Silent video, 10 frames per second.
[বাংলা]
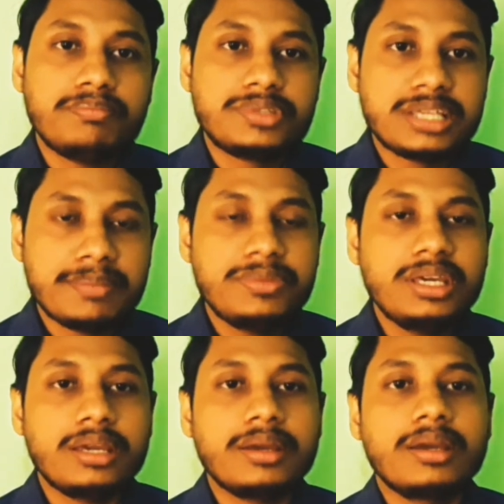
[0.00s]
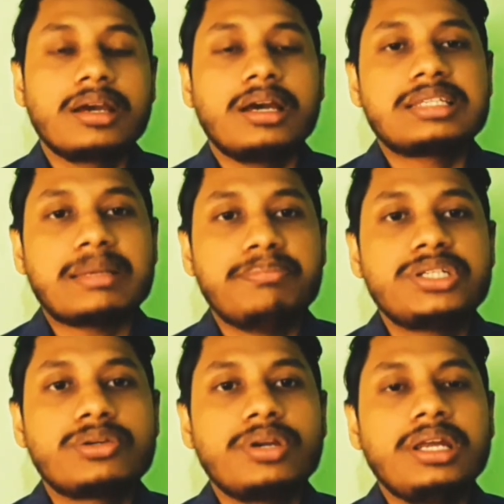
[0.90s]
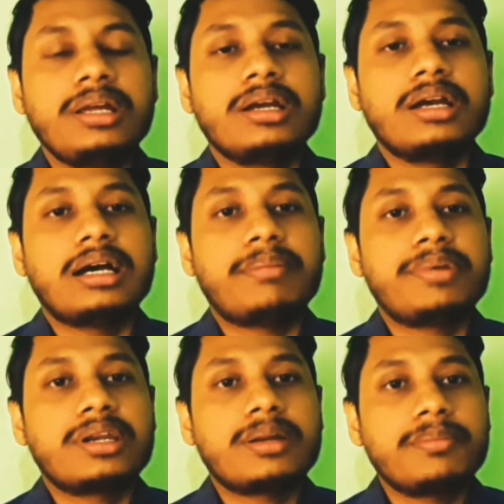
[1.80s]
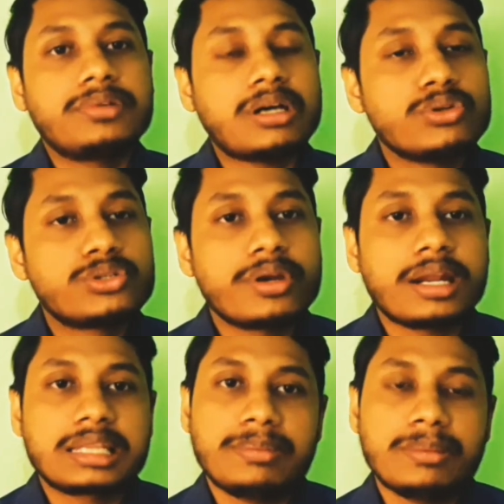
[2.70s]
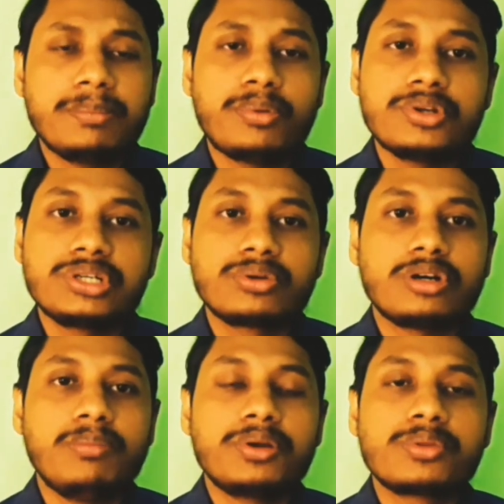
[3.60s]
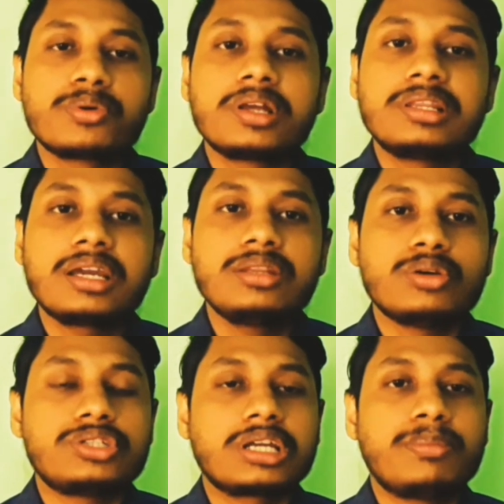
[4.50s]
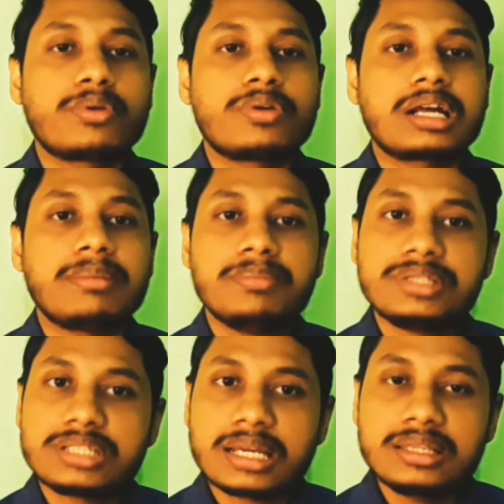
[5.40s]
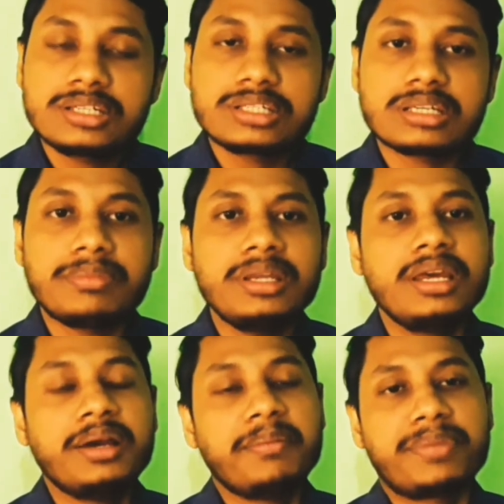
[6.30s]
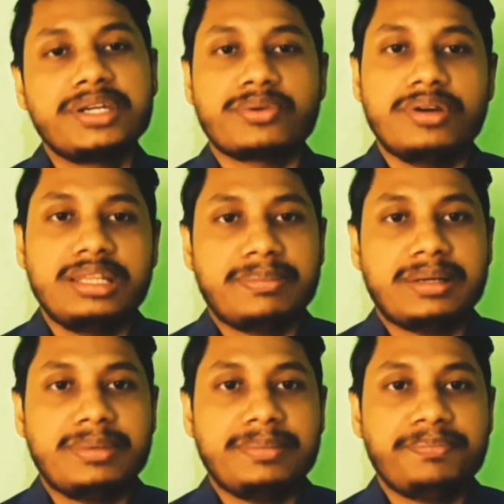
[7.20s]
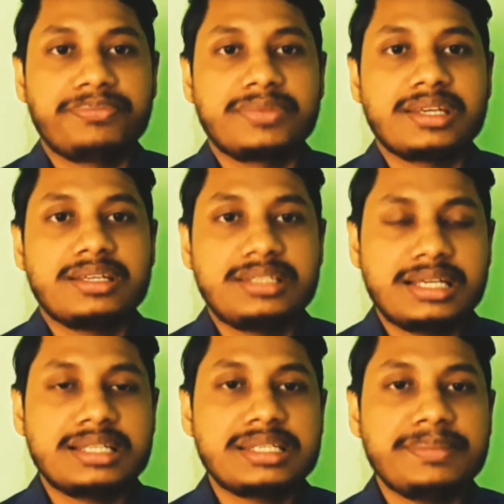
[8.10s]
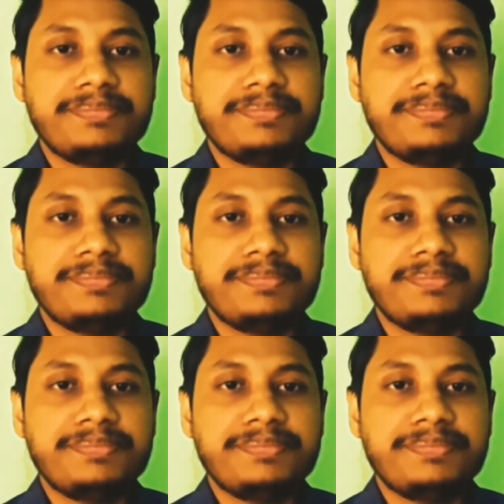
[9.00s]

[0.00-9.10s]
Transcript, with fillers: সেভ দিয়ে সাবমিট করে আপনি এটা ডাউনলোড করে রাখতে পারবেন পরে যে কোনো কম্পিউটার দোকান থেকে দশ থেকে পনেরো টাকা বা বিশ টাকা দিয়ে সেটা আপনি প্রিন্ট করে নিতে পারবেন ঠিক আছে